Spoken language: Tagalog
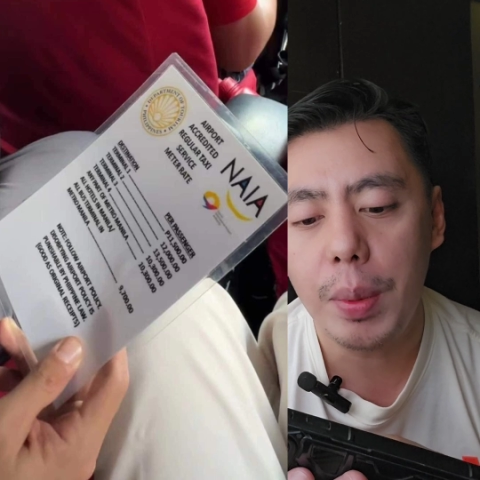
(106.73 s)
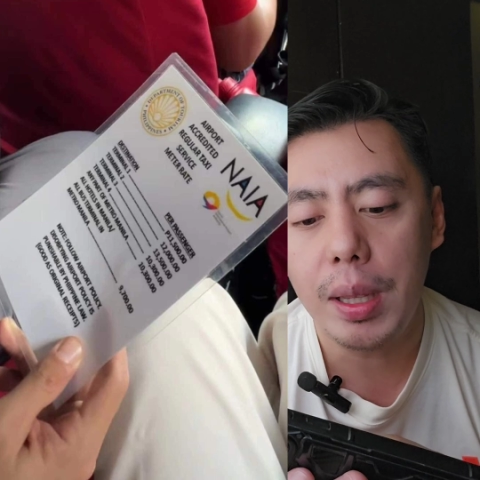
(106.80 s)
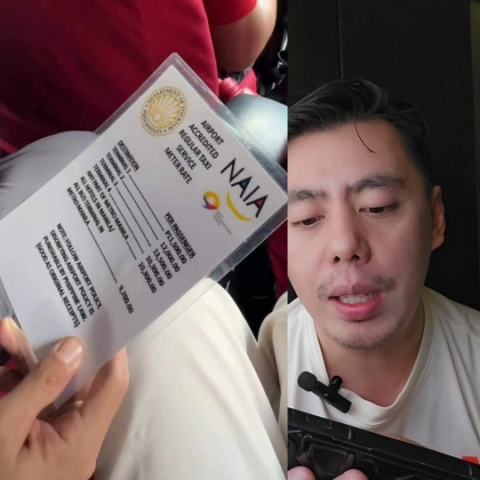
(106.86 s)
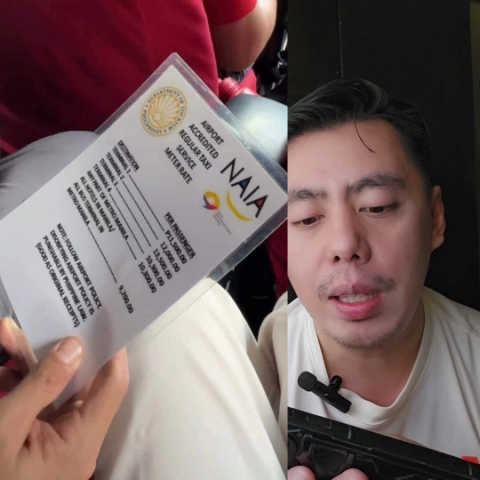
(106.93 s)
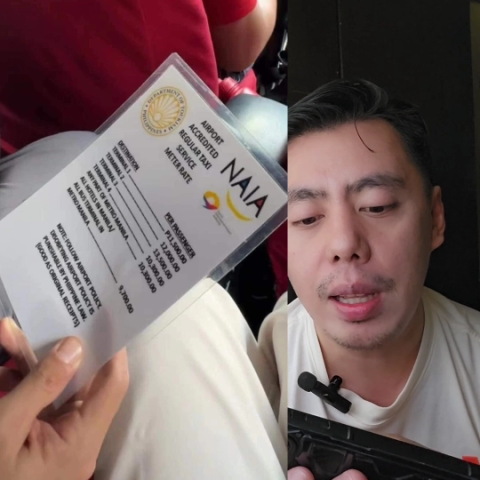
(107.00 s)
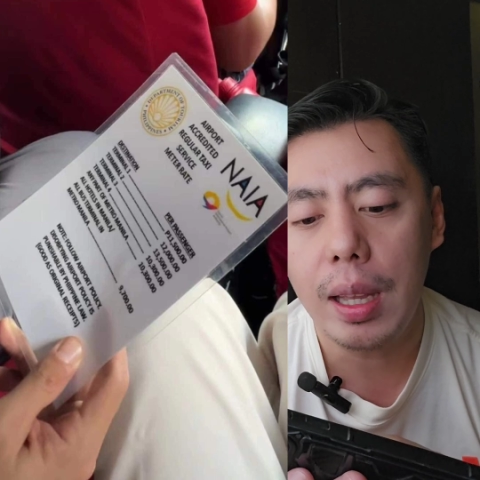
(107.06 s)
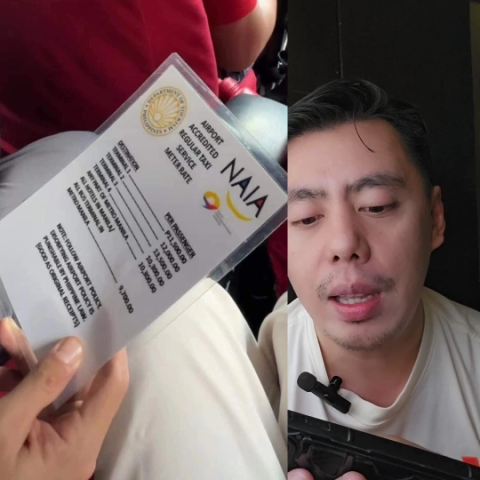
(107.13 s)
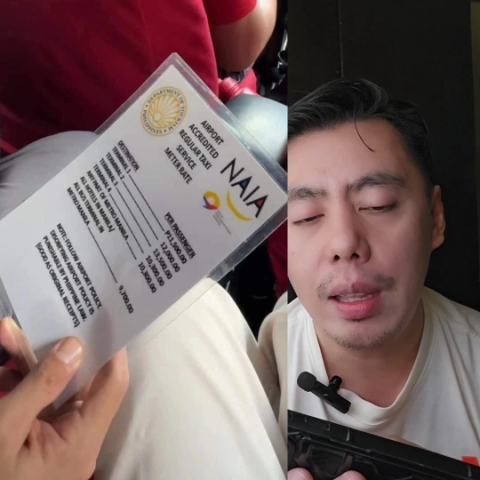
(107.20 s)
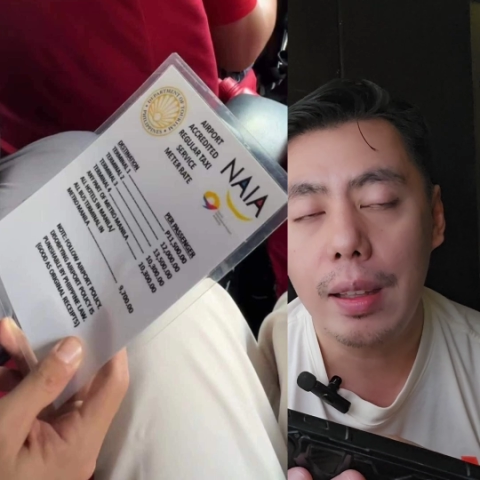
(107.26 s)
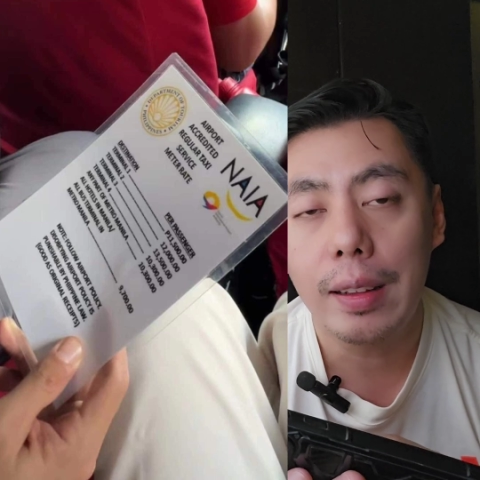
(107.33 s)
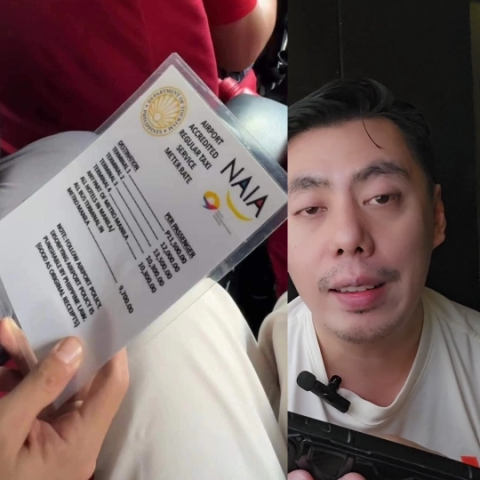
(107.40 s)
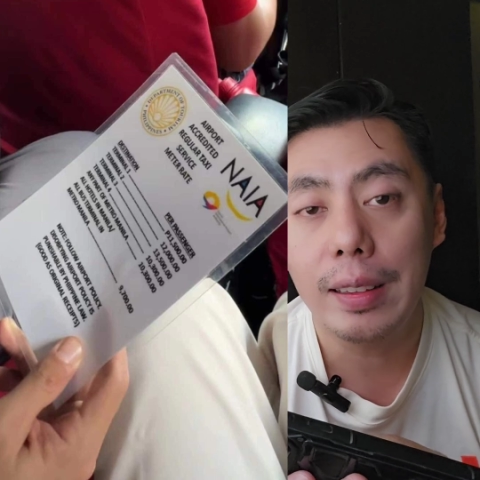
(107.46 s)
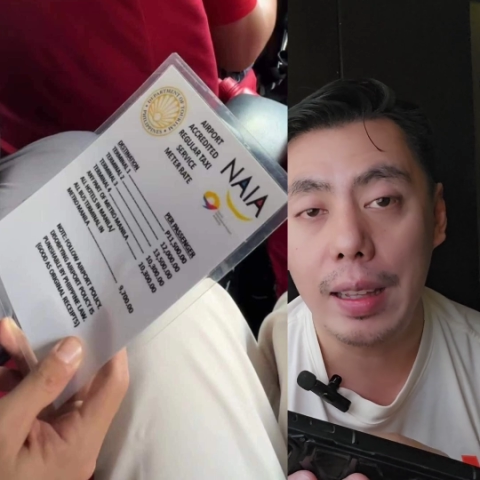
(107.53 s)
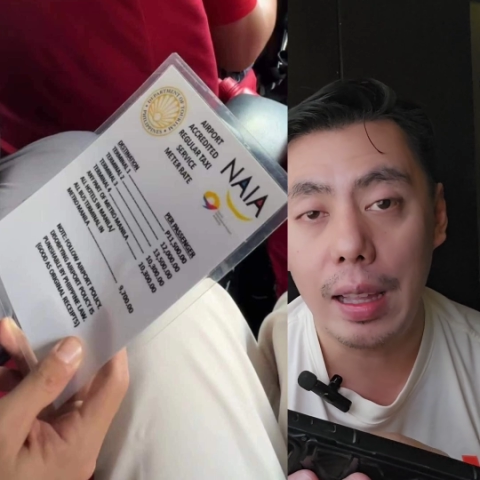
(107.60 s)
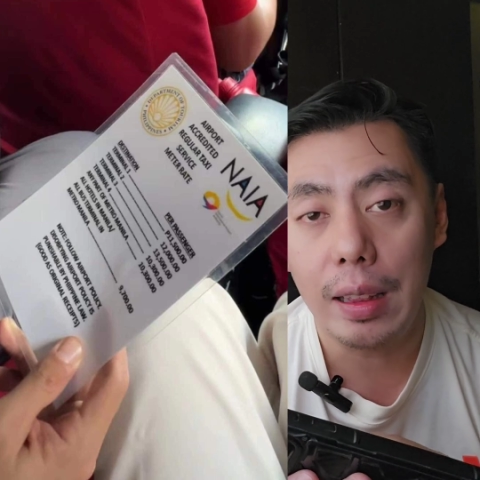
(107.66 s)
Manila,
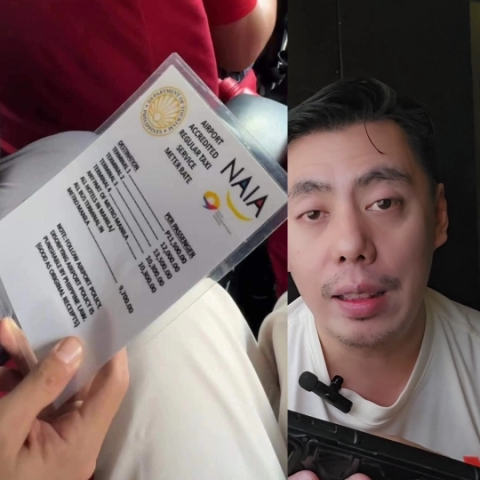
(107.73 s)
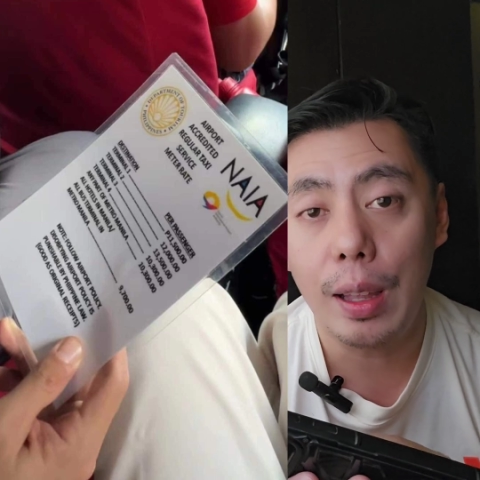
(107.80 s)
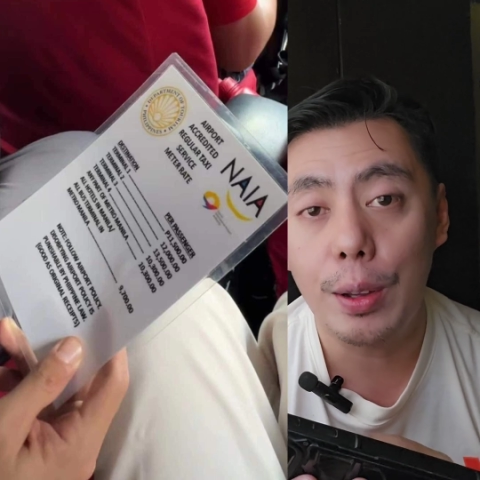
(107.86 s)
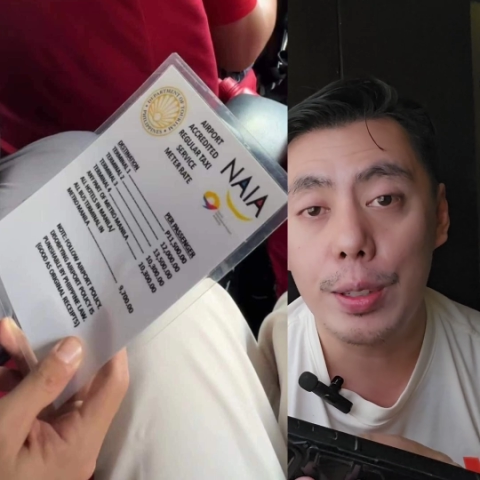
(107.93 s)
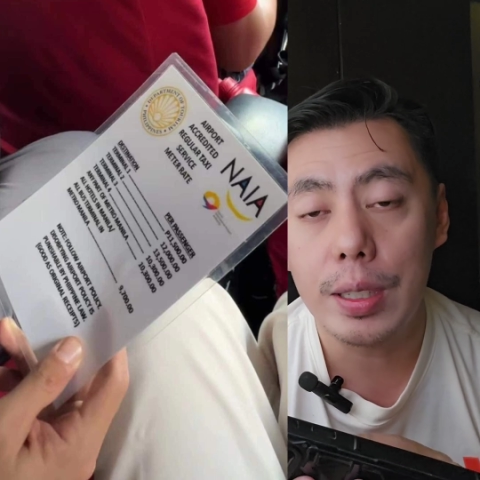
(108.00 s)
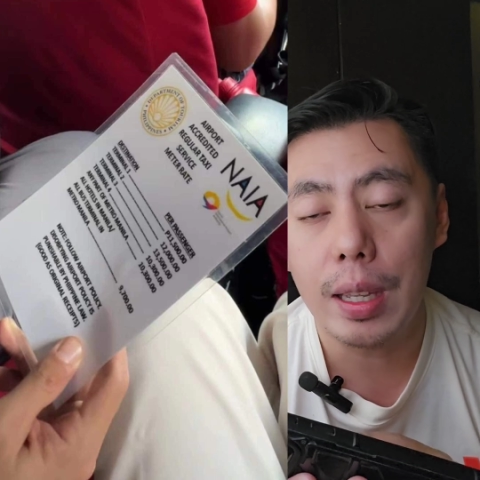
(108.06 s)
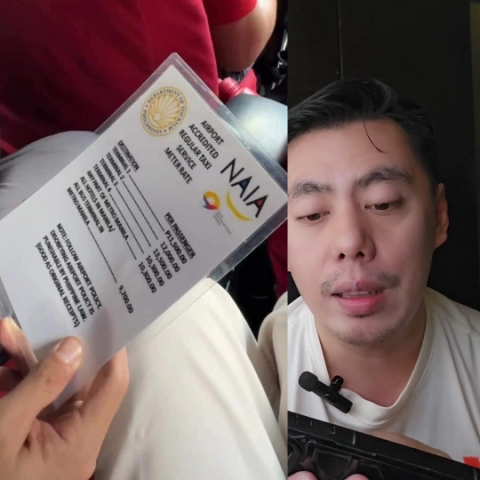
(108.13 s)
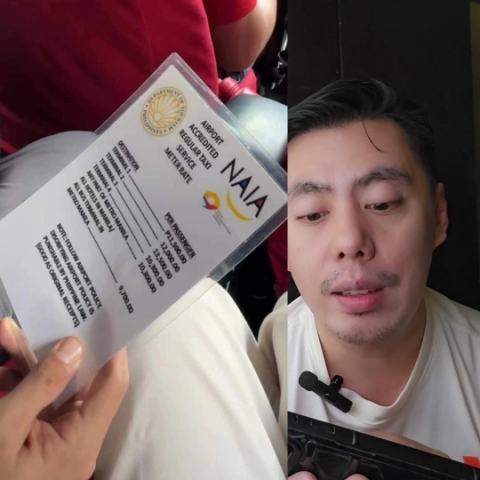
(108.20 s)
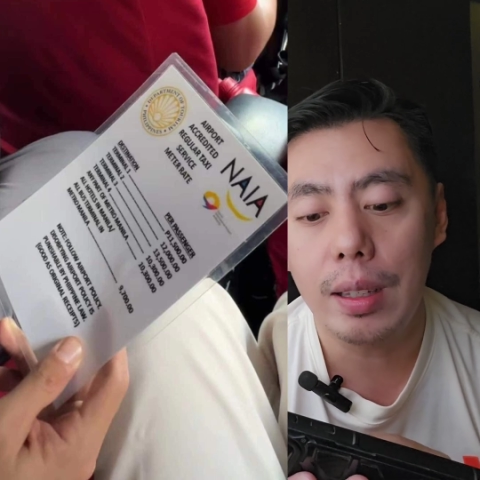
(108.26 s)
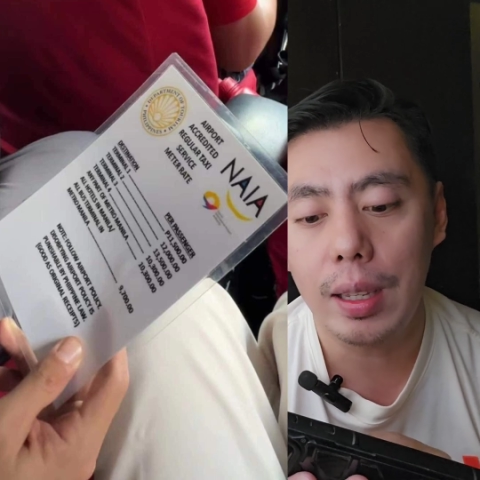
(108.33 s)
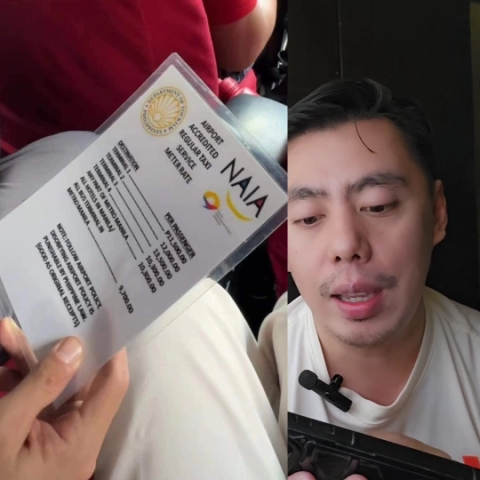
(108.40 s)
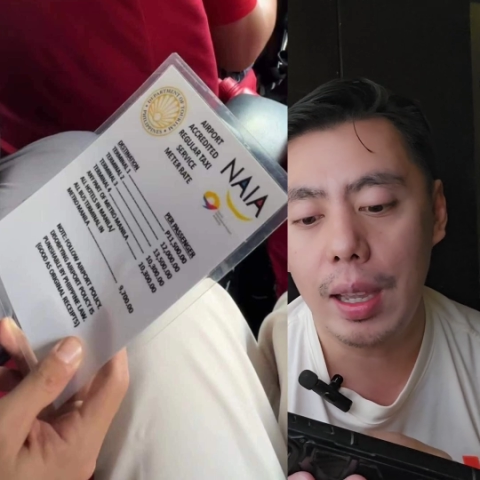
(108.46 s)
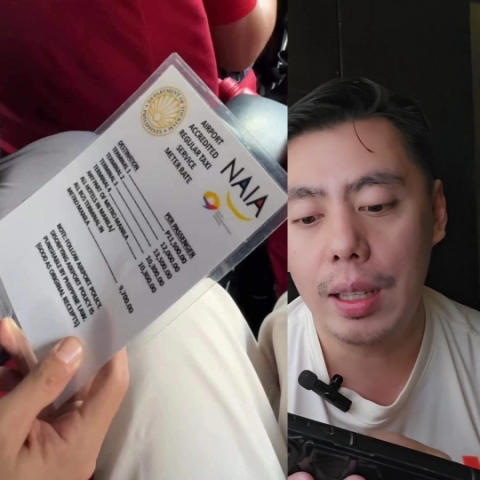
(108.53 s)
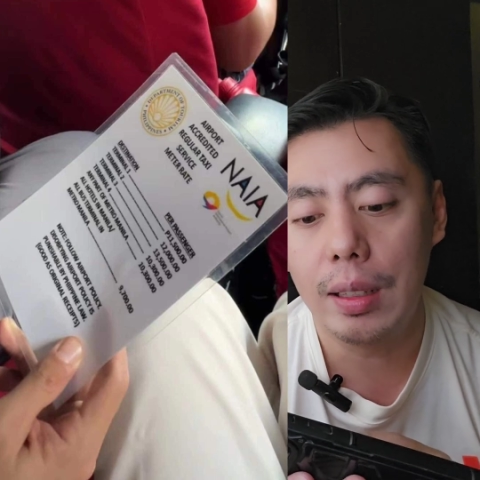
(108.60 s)
10,300.